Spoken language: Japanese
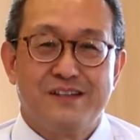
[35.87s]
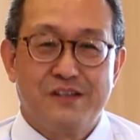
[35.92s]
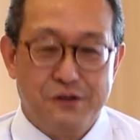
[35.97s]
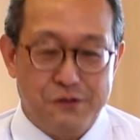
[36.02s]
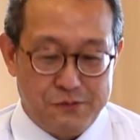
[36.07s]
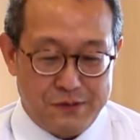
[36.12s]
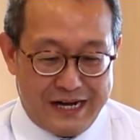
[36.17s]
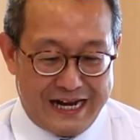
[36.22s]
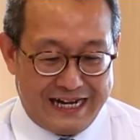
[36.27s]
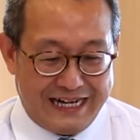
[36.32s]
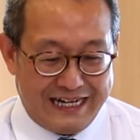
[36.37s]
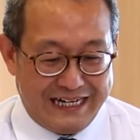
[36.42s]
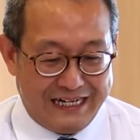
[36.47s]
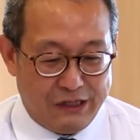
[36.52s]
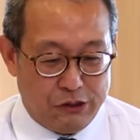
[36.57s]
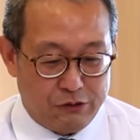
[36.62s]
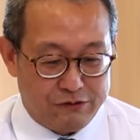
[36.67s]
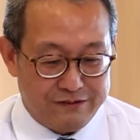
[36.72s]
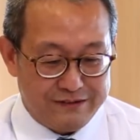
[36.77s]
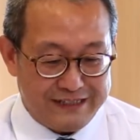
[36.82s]
今日は
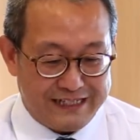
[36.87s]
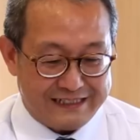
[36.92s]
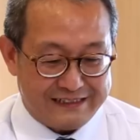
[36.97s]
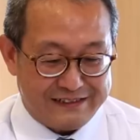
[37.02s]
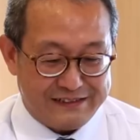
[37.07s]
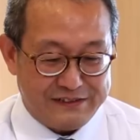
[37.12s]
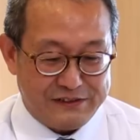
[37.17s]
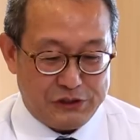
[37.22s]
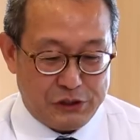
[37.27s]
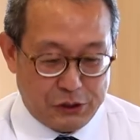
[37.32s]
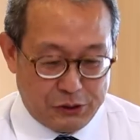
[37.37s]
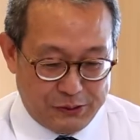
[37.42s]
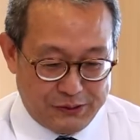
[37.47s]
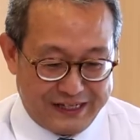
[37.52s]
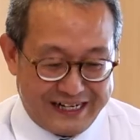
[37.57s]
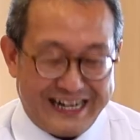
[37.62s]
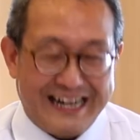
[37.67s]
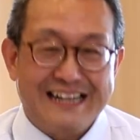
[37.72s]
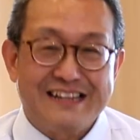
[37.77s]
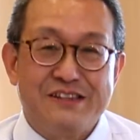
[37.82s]
6月8
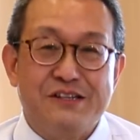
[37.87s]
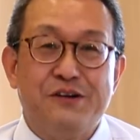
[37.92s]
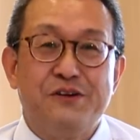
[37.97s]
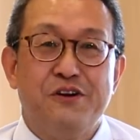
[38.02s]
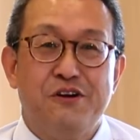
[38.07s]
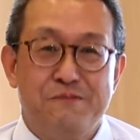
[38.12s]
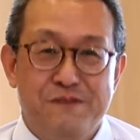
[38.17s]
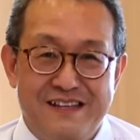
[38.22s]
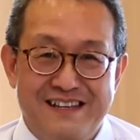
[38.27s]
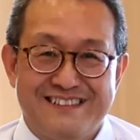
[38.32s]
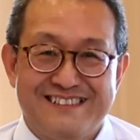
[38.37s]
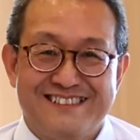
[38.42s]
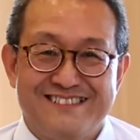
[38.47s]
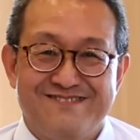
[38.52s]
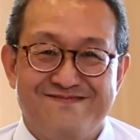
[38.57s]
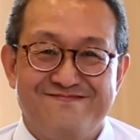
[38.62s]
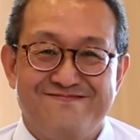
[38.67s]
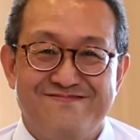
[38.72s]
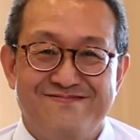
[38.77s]
日土曜日です